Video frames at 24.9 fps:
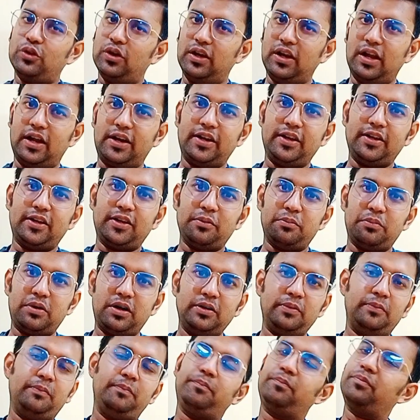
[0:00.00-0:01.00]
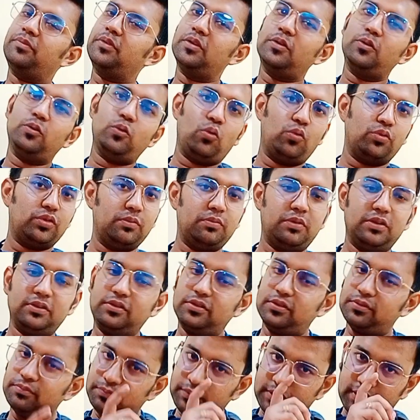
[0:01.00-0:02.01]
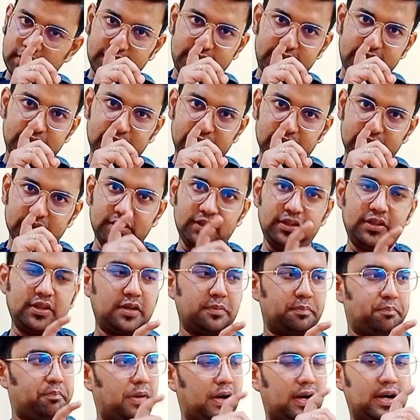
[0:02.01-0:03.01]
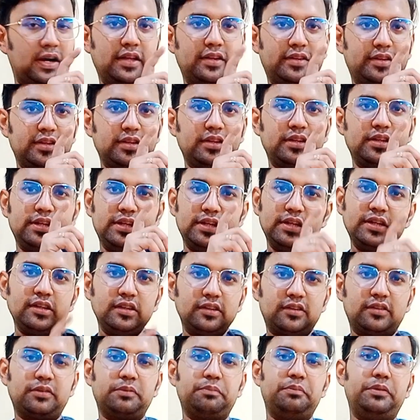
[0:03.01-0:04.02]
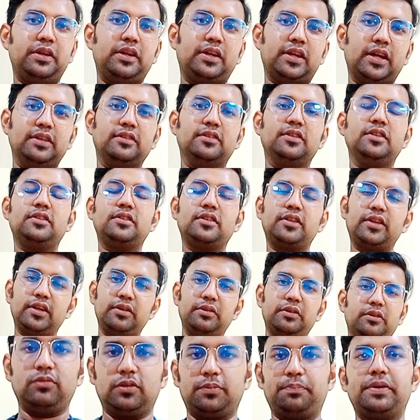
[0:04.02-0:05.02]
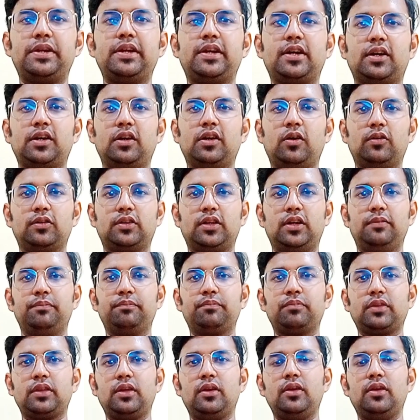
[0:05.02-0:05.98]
उसको हिलाने के बाद उसे बस अच्छे से एक पकड़ के स्प्रे कैन से इसको स्प्रे करना होता